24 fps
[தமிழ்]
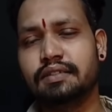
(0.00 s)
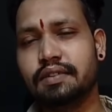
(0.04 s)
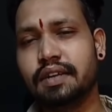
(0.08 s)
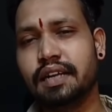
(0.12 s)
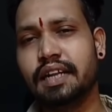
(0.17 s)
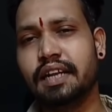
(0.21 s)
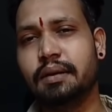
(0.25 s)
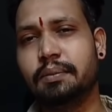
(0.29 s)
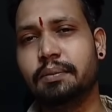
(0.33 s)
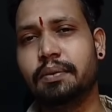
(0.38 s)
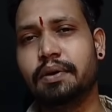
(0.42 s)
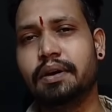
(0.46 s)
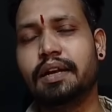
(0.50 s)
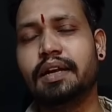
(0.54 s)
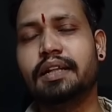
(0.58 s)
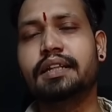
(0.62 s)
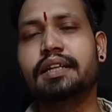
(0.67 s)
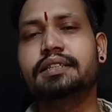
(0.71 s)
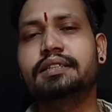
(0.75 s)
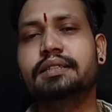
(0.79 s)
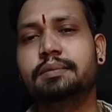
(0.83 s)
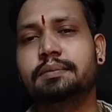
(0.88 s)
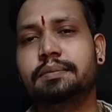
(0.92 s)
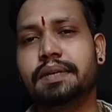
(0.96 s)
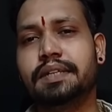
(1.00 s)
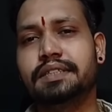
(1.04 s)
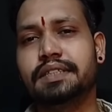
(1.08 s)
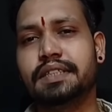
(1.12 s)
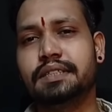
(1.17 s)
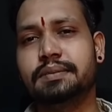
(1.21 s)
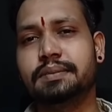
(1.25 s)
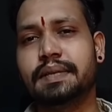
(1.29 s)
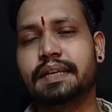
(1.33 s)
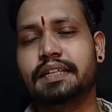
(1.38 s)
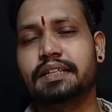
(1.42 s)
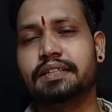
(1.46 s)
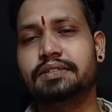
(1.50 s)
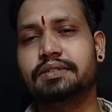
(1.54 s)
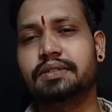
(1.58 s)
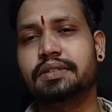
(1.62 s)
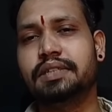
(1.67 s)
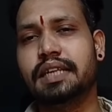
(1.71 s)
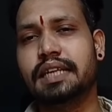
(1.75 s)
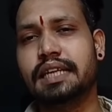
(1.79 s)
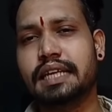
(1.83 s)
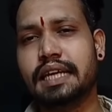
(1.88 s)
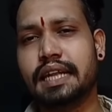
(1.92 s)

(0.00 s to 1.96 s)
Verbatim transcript: வெளியில போனா ஏதாச்சும் பர்ச்சேஸ் பண்றது சொல்லிட்டு